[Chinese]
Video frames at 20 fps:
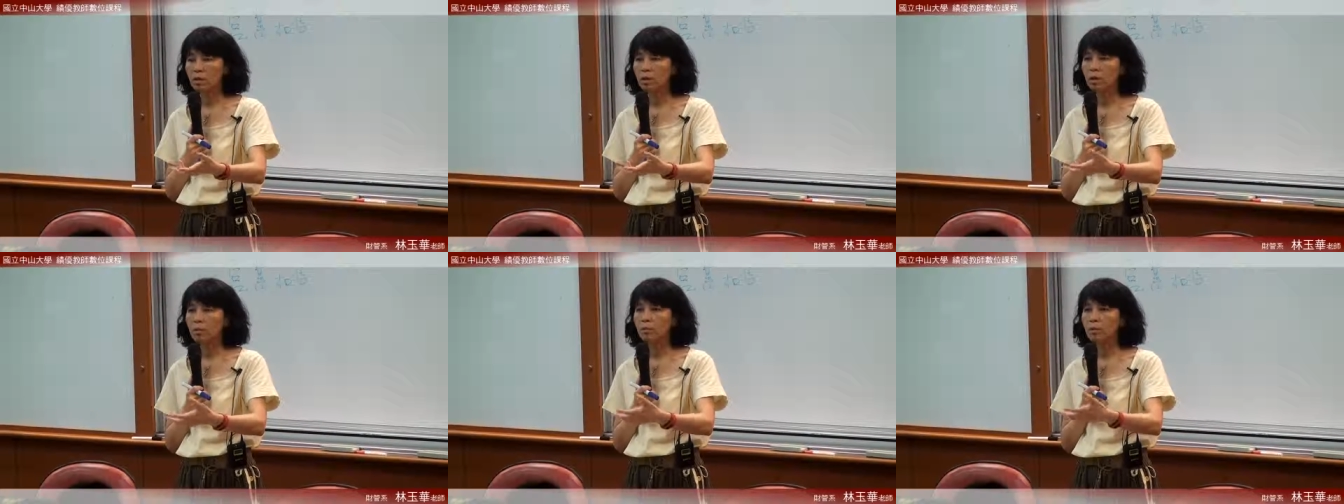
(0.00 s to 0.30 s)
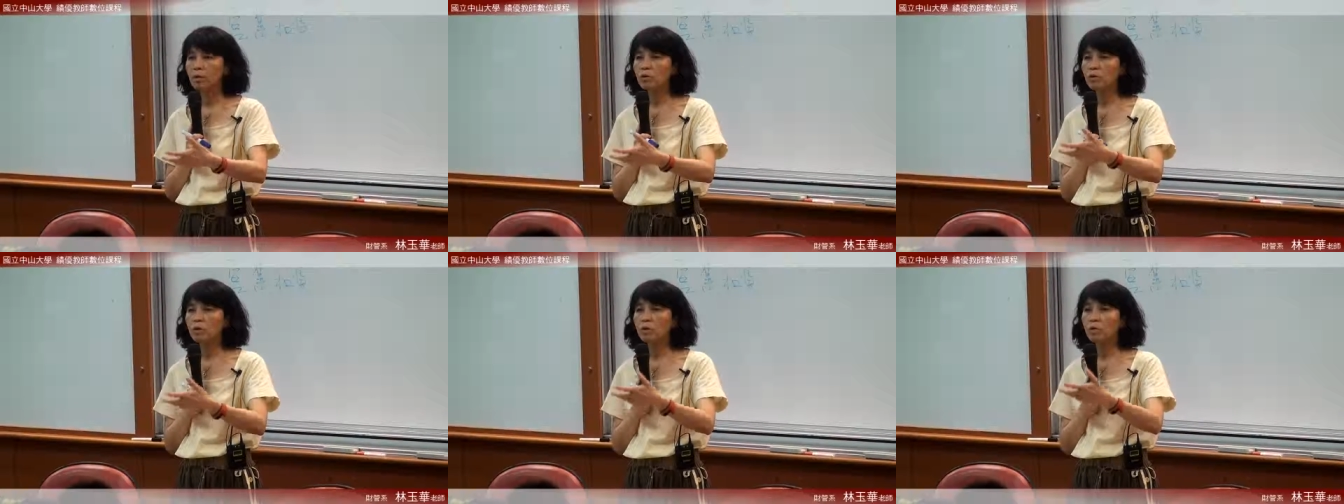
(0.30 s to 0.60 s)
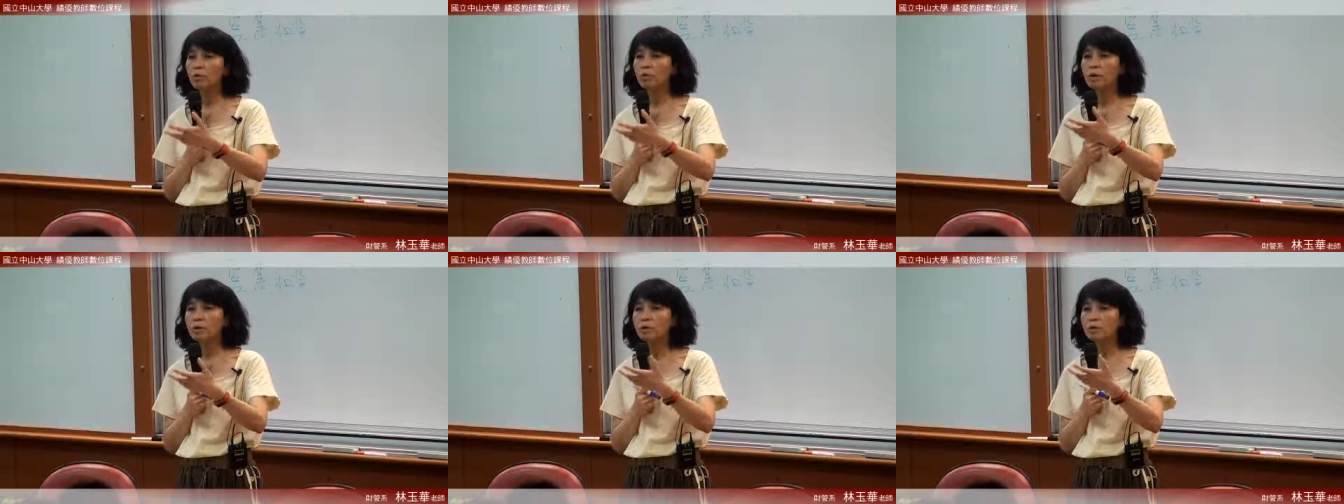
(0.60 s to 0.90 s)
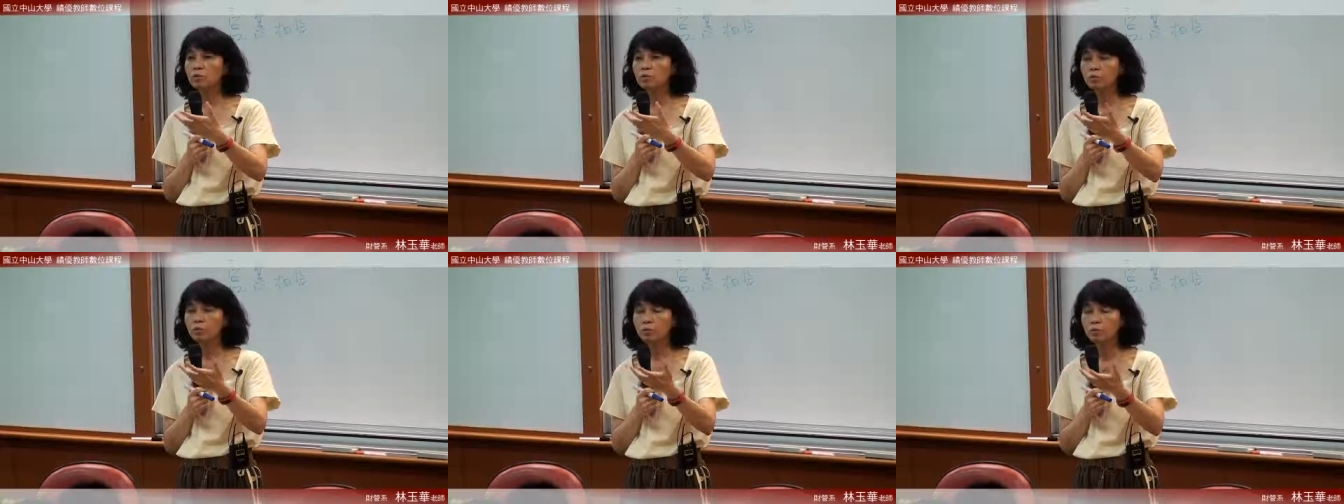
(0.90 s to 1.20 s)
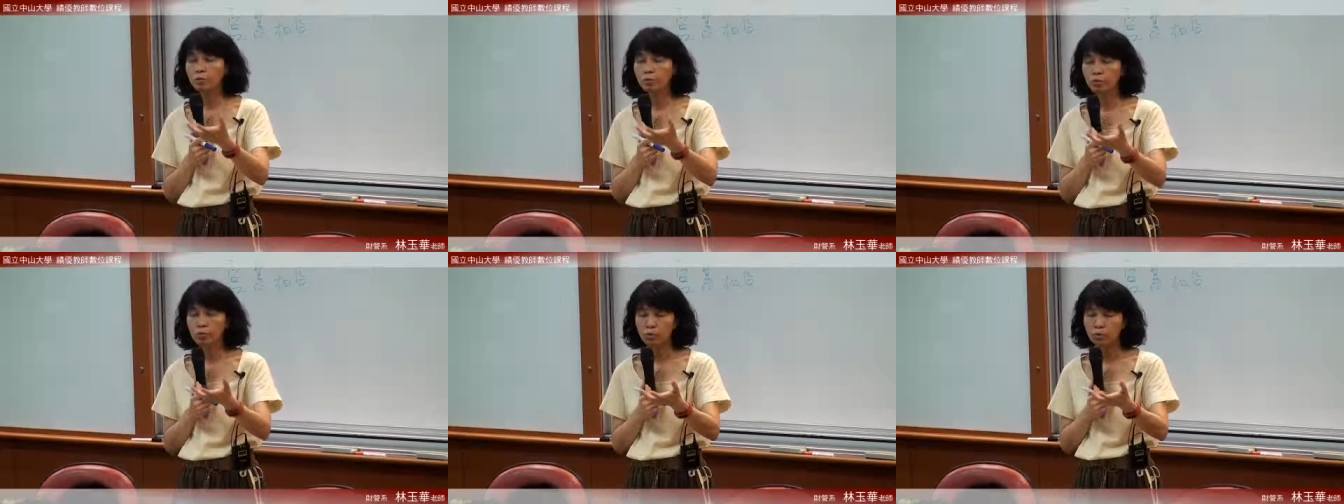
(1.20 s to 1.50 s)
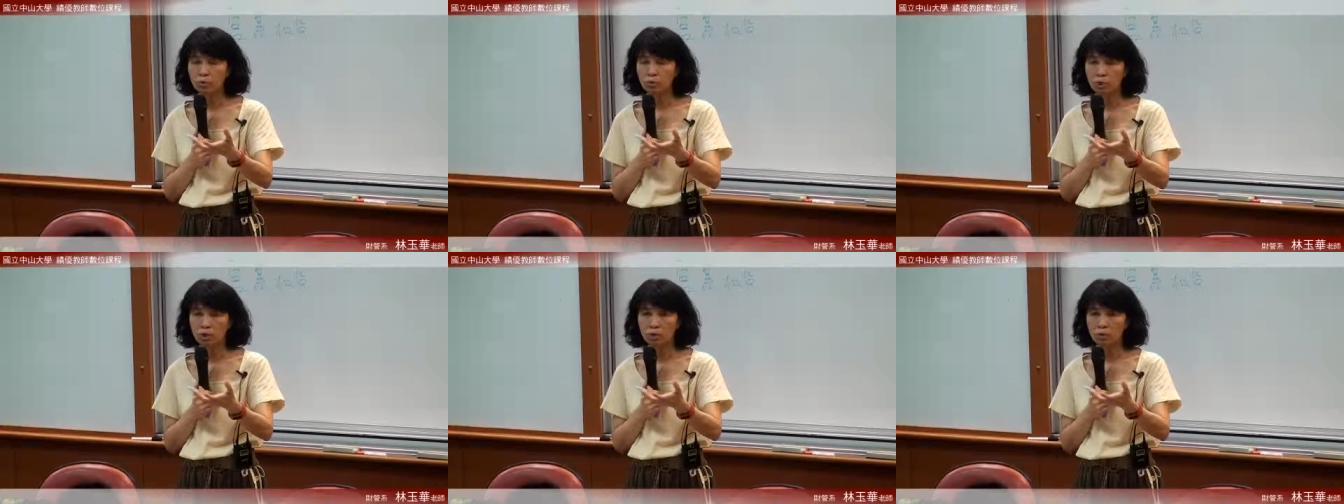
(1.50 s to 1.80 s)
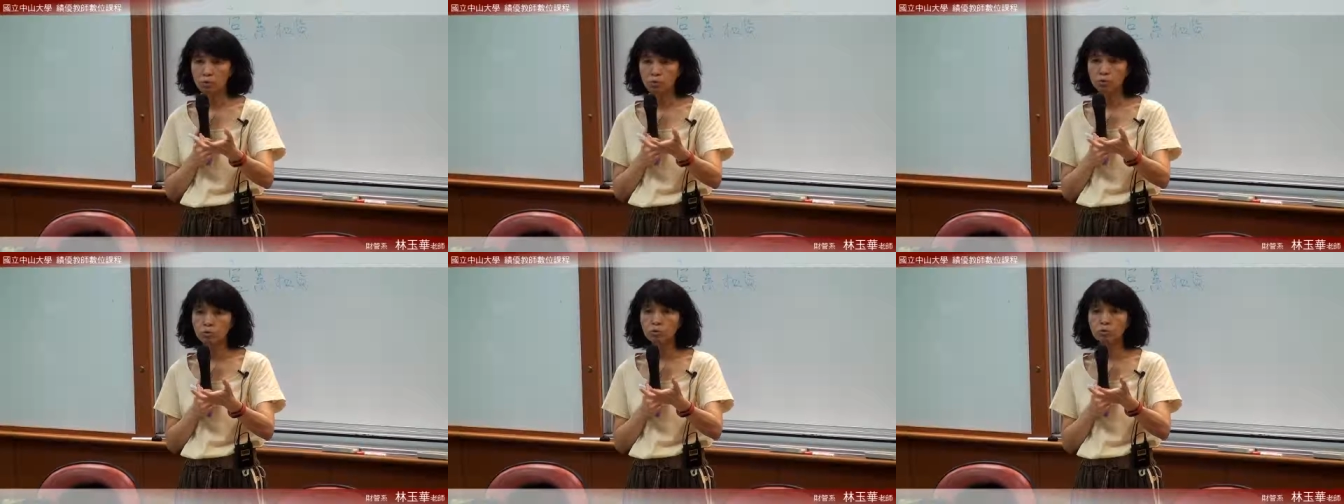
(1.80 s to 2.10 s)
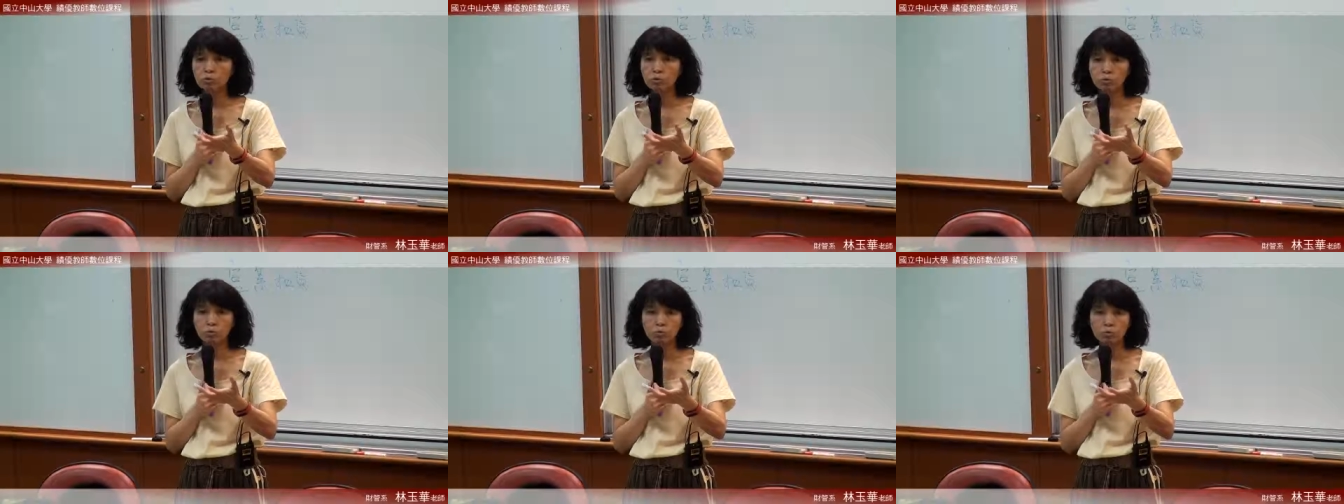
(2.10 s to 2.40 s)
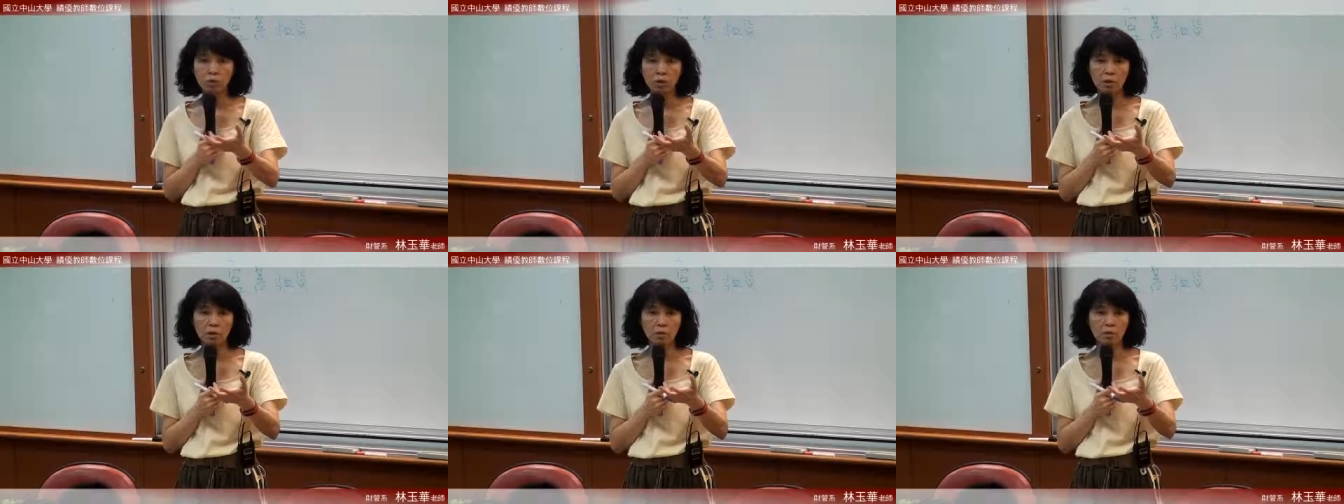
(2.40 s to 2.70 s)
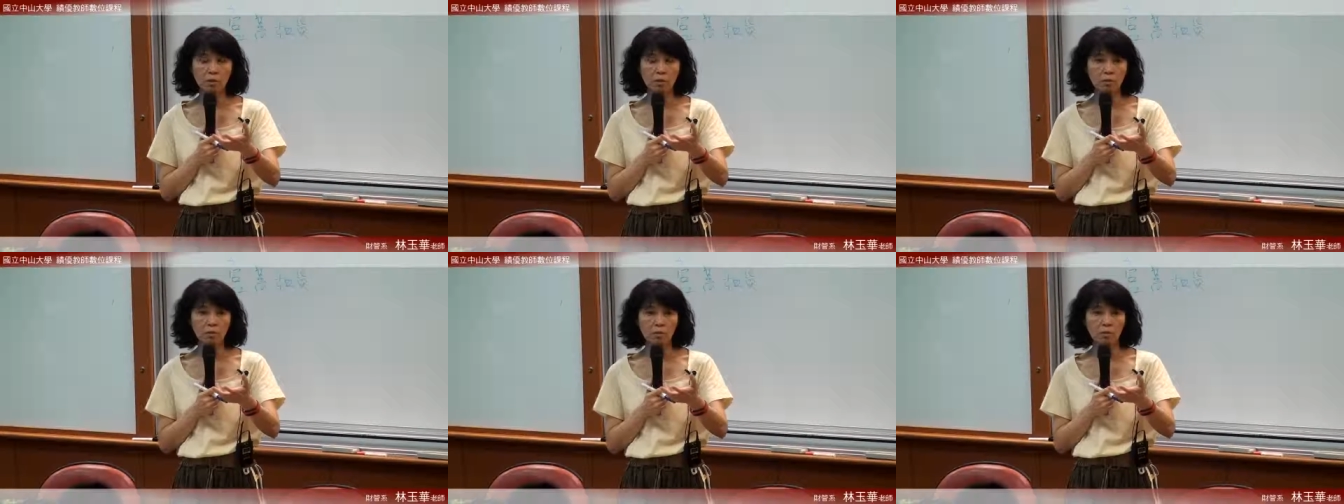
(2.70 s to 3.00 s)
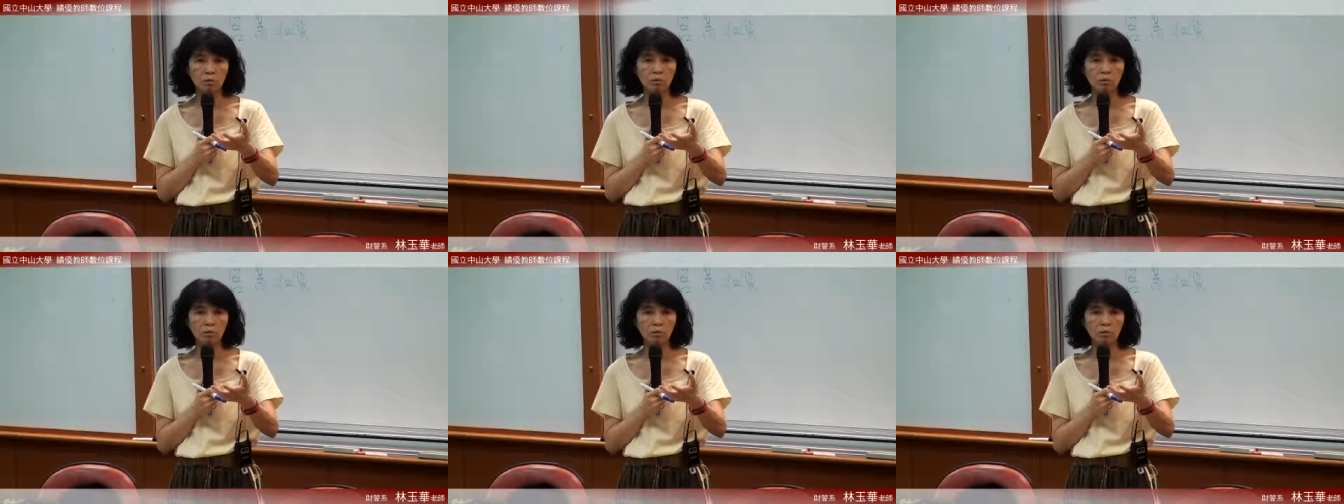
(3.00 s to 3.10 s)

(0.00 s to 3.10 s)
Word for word: 也没有优惠的续租权。续租的意思，